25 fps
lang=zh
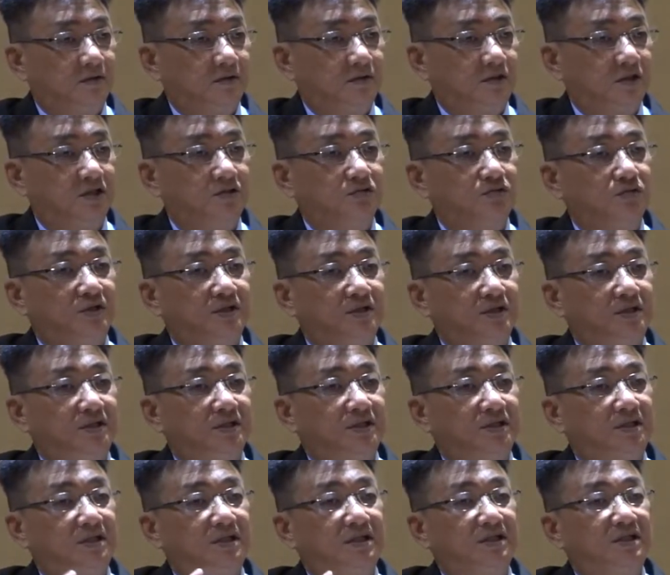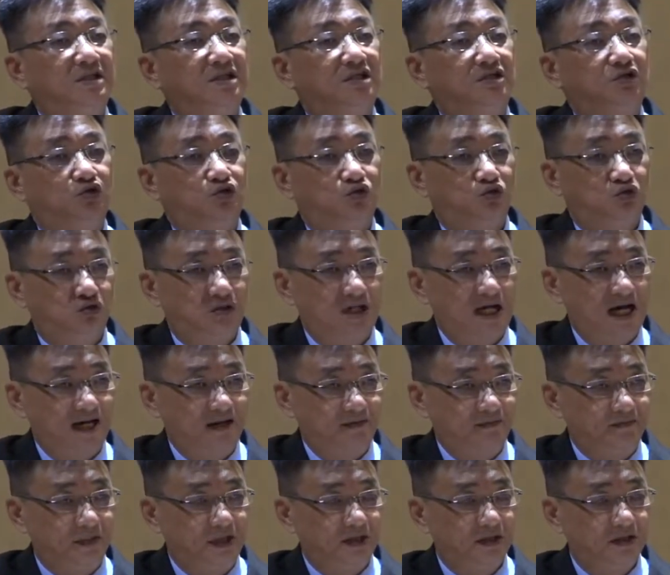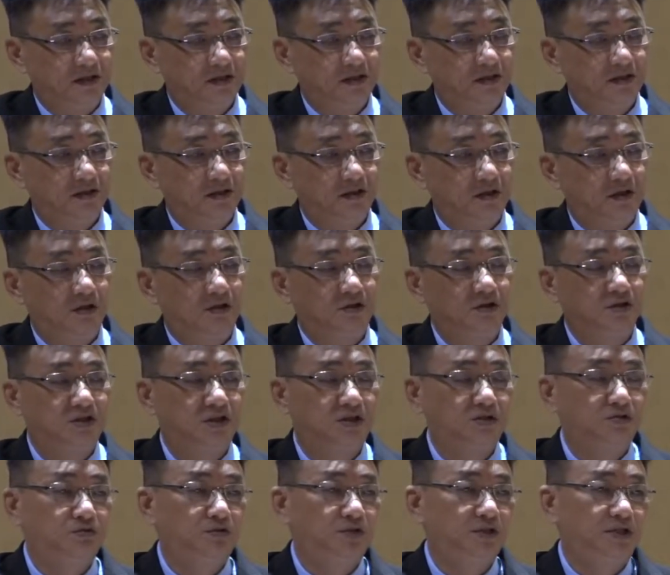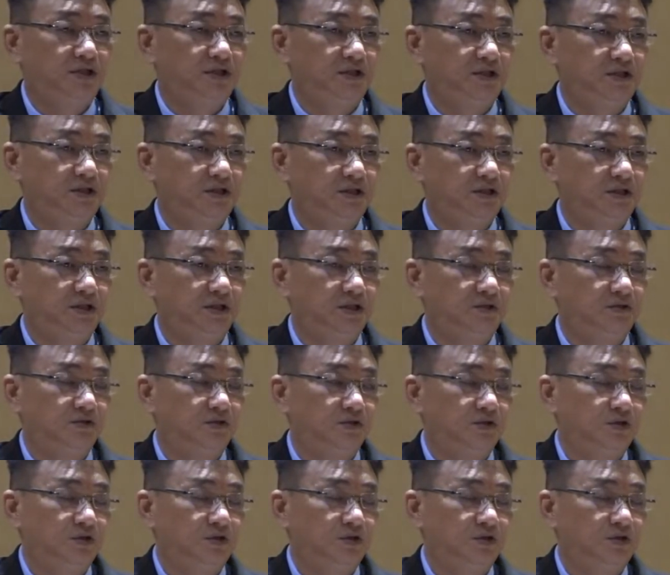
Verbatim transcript: 成为你的一个阻拦嘛，成为一个